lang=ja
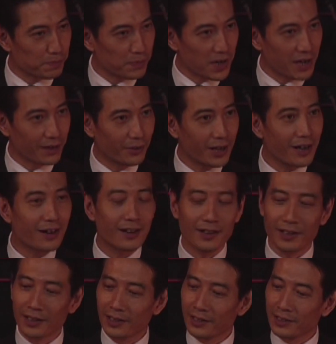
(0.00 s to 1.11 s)
敗は
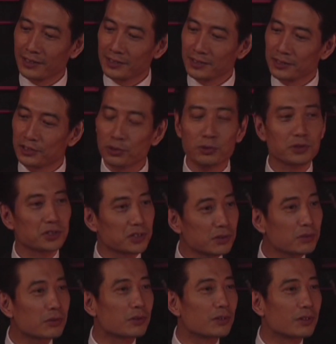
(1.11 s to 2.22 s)
上司
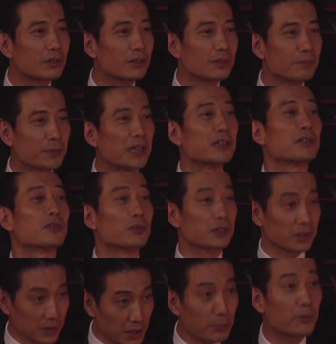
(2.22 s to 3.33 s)
の勉強
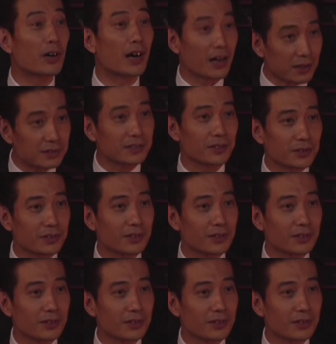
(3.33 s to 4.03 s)
でもあるという